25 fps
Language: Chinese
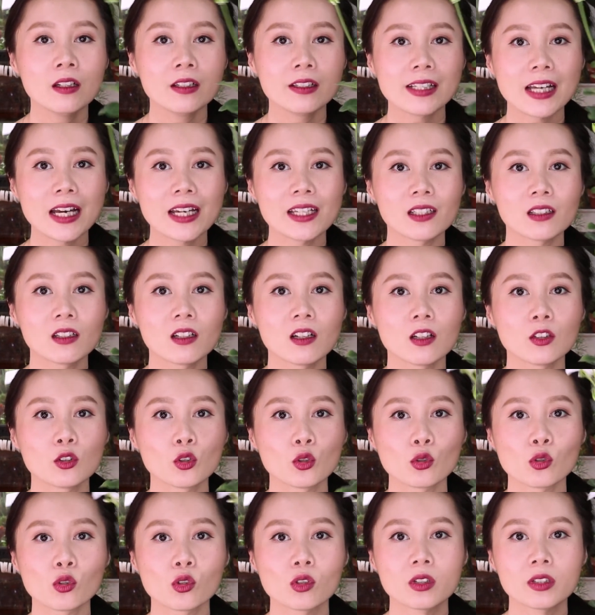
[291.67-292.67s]
再一个
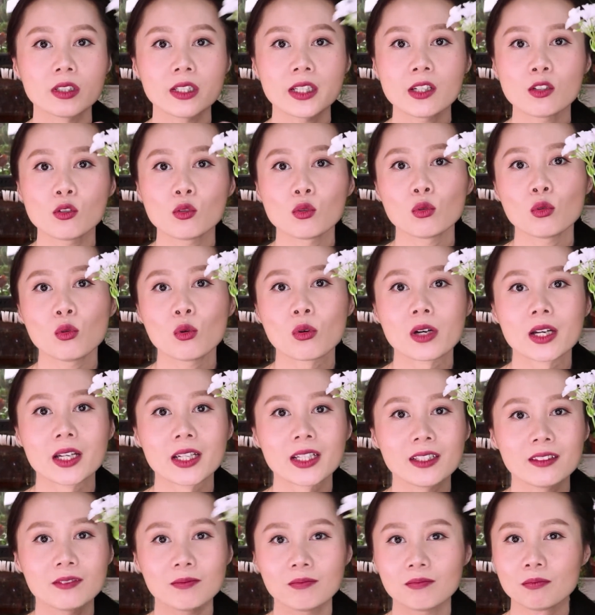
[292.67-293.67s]
就是天竺
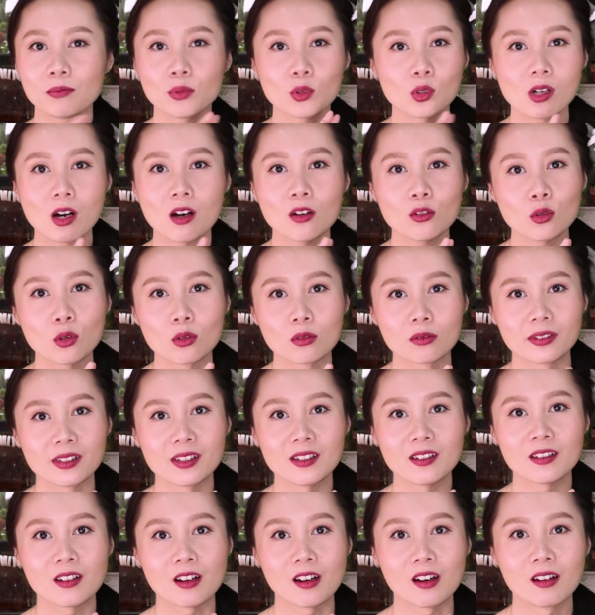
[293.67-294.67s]
葵不招虫
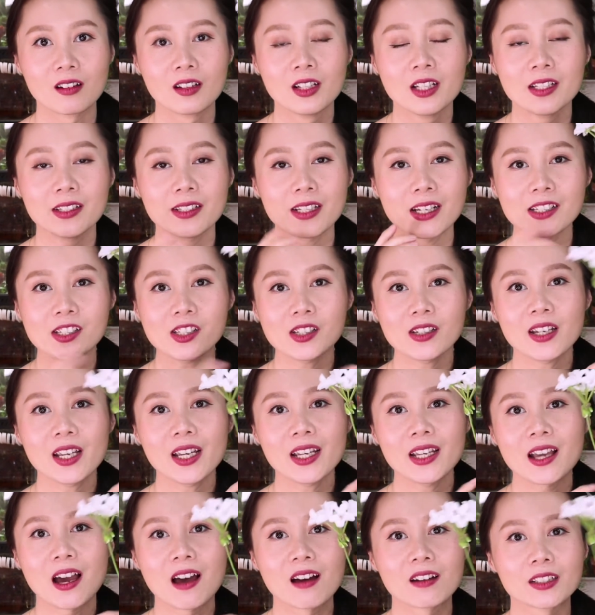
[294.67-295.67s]
子的，在室
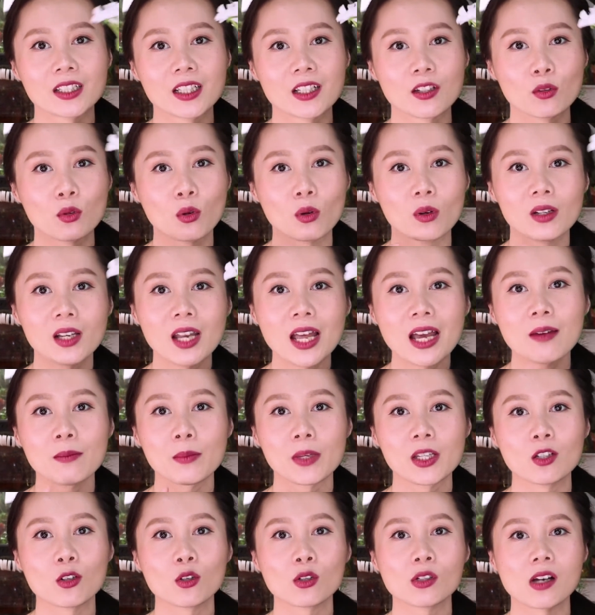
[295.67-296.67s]
内养也从来
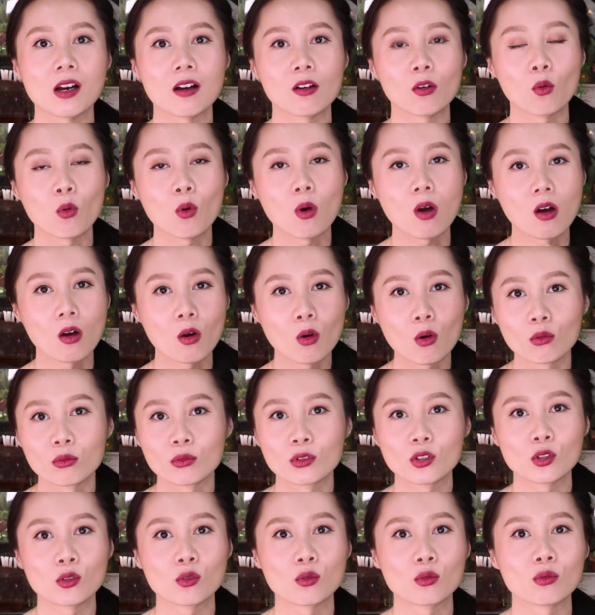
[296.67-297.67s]
没有长过
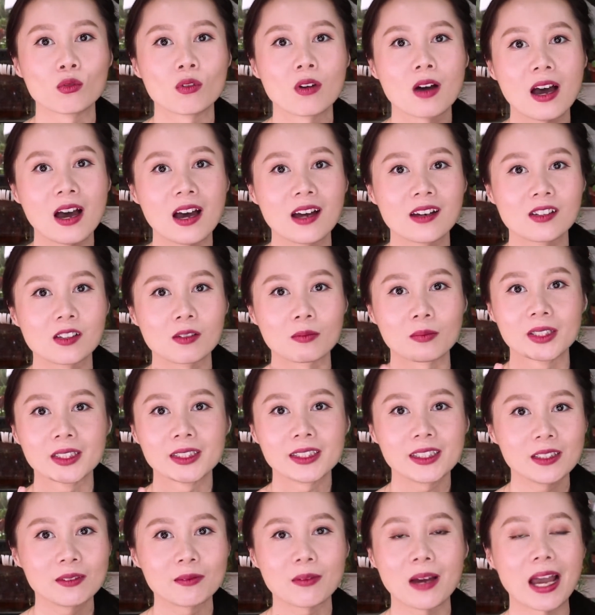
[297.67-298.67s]
红蜘蛛啊、什么
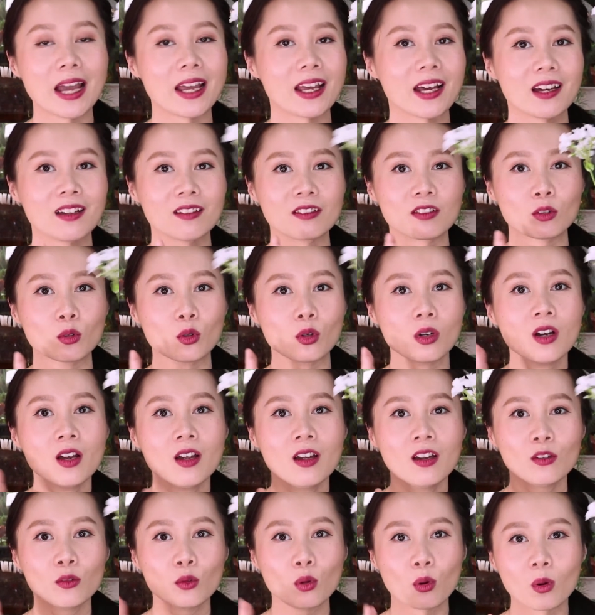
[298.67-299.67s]
蓟马啊，就
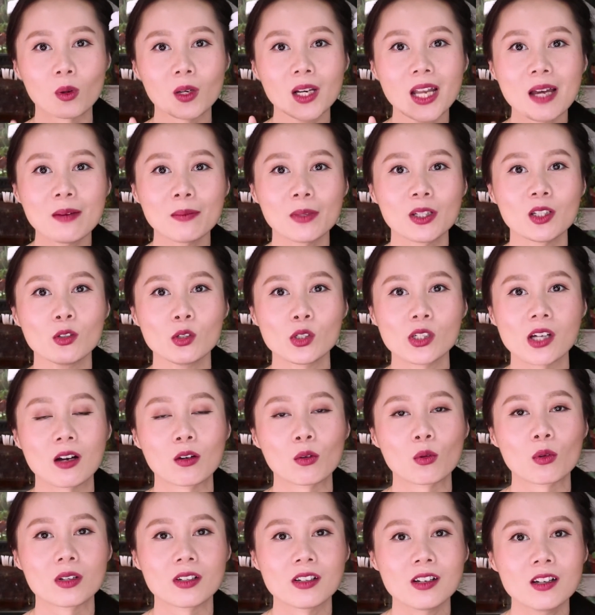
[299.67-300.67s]
从来没有
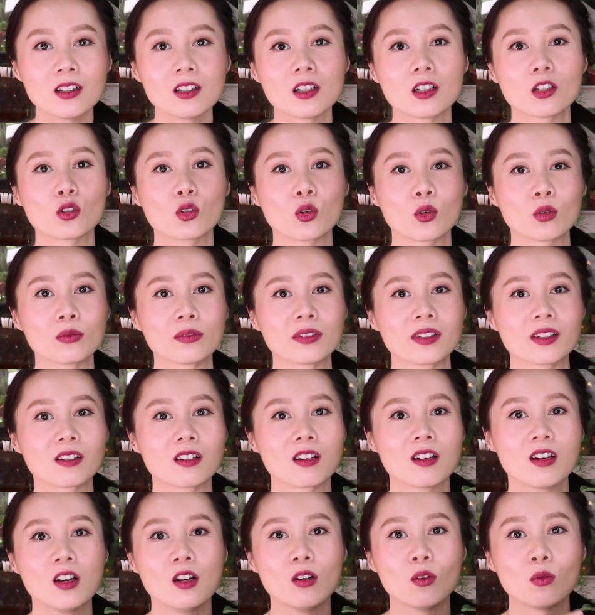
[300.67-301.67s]
长过任何虫
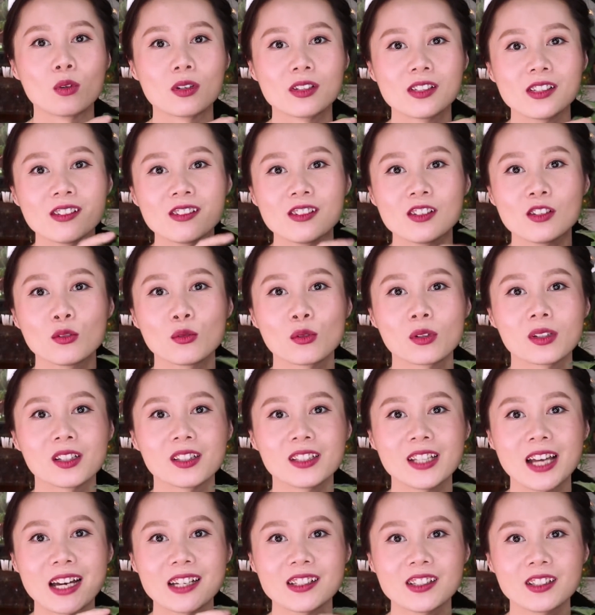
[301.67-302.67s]
子。我甚至觉
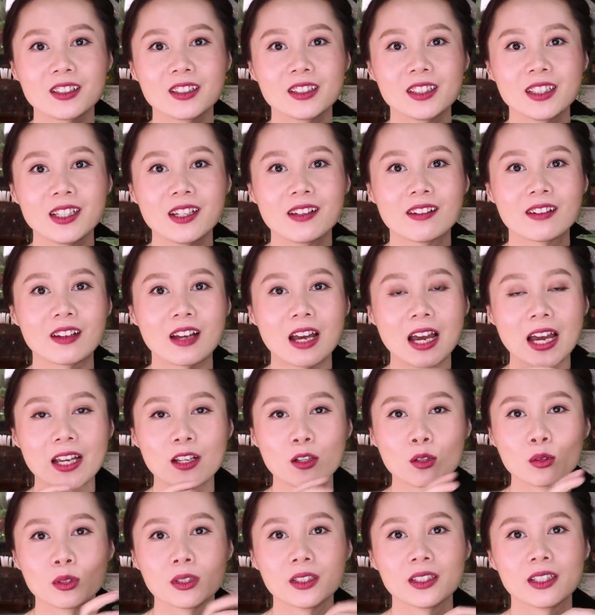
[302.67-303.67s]
得它这个叶子还
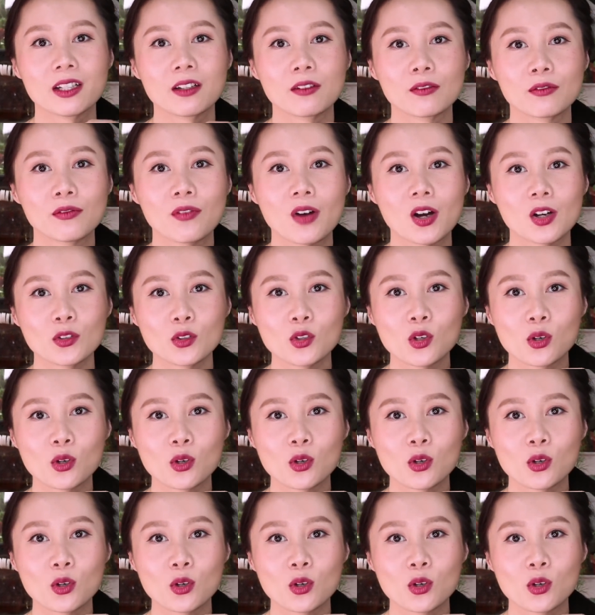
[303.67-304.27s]
有一点防